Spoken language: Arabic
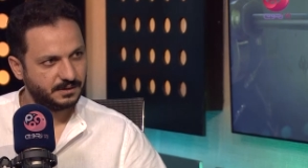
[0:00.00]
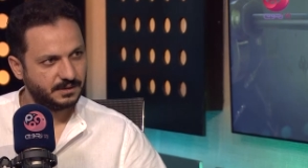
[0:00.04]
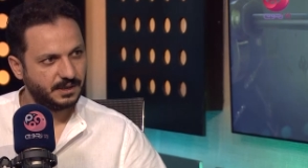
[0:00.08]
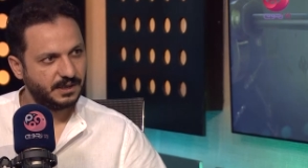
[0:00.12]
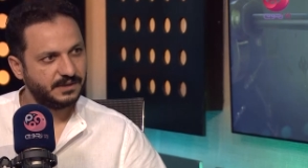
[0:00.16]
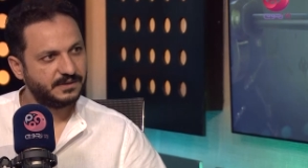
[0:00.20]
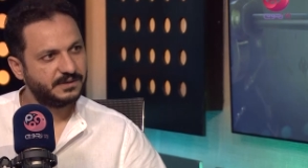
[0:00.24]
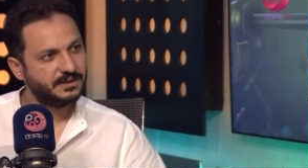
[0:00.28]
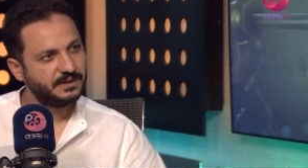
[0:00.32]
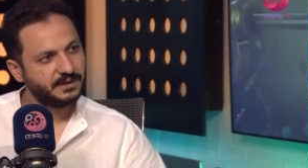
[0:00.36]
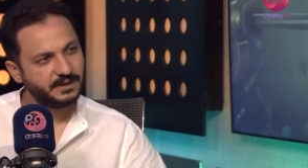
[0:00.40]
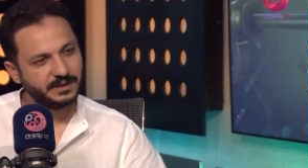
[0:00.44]

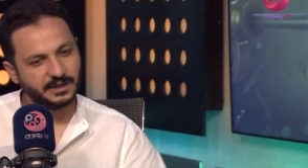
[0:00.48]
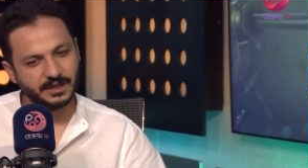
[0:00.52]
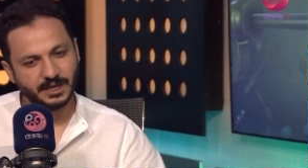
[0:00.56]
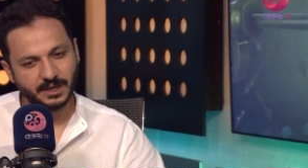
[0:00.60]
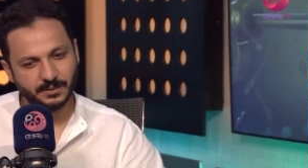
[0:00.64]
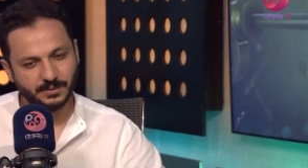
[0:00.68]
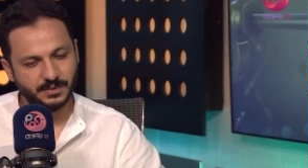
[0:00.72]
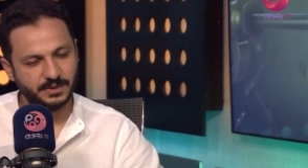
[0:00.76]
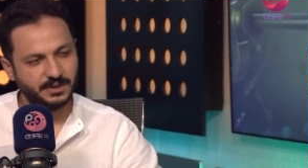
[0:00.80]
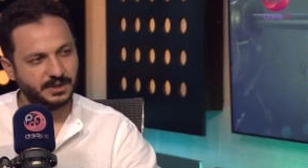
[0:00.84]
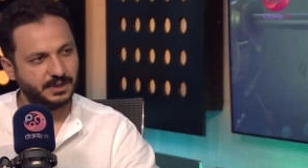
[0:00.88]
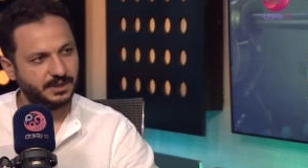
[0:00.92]
تاثير
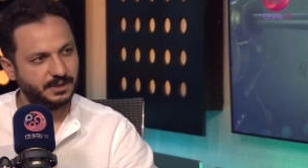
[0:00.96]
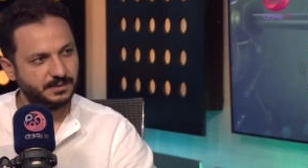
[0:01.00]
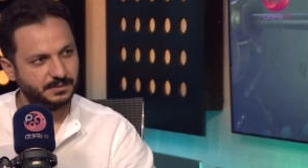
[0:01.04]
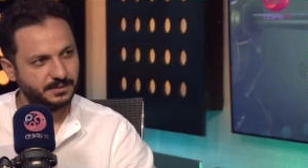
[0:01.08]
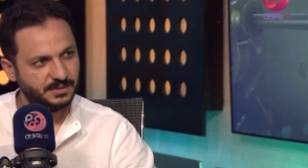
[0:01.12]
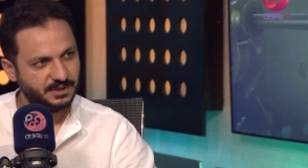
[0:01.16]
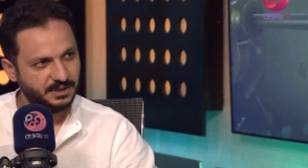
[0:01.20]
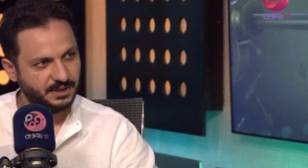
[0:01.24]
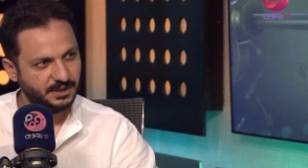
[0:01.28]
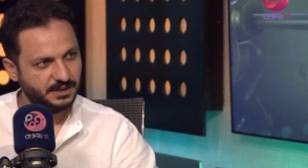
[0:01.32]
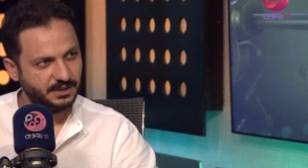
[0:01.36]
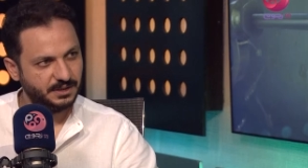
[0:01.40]
ايجابي يعني
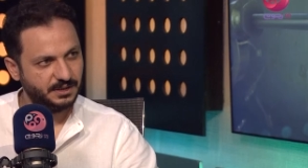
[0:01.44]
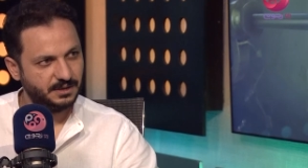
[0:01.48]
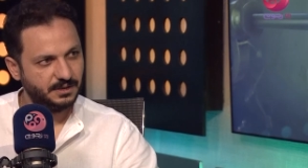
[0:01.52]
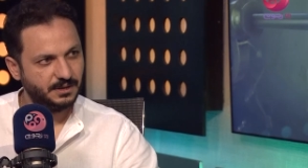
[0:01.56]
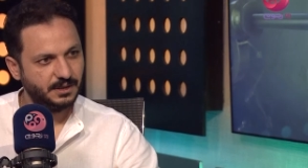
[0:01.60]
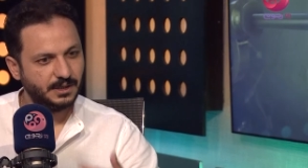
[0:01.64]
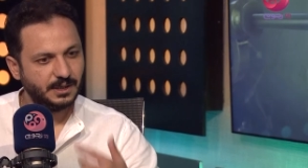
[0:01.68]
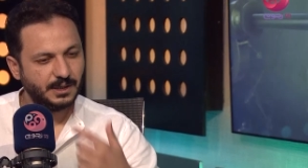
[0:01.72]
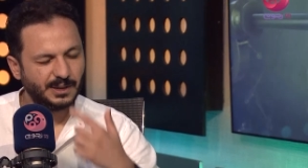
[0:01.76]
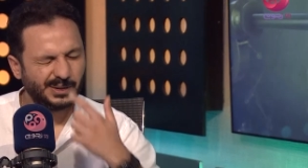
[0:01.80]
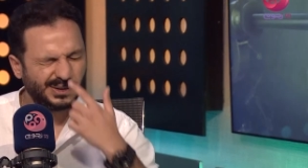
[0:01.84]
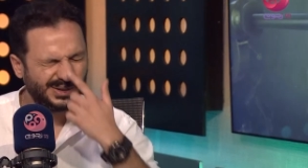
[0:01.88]
يعني
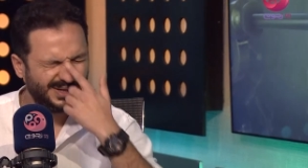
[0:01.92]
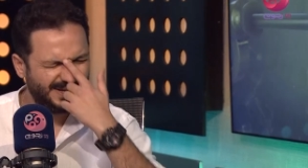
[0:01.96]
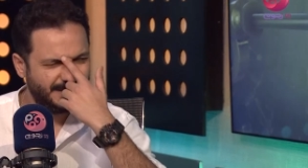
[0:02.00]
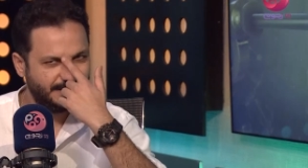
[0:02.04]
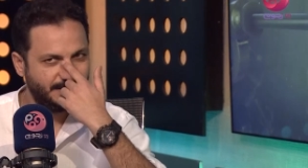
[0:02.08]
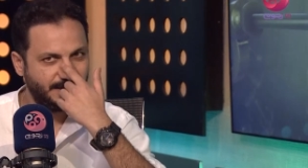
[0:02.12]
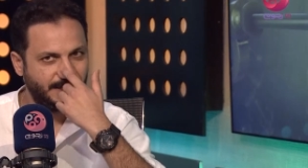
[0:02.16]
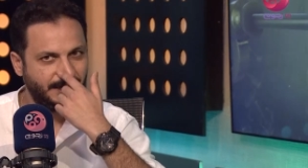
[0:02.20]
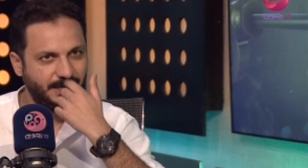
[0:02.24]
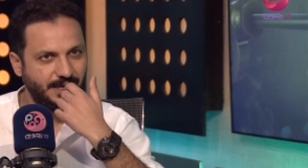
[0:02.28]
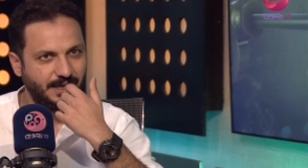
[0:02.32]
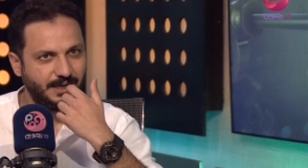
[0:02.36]
طبعا
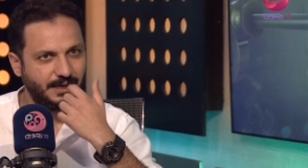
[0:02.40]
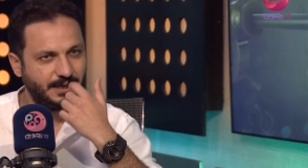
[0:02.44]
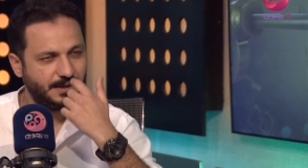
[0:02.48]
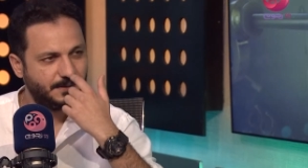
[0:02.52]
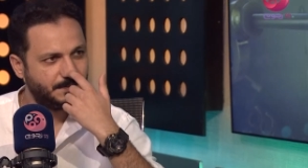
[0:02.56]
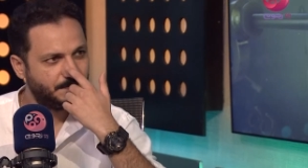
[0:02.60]
يعني وتفضل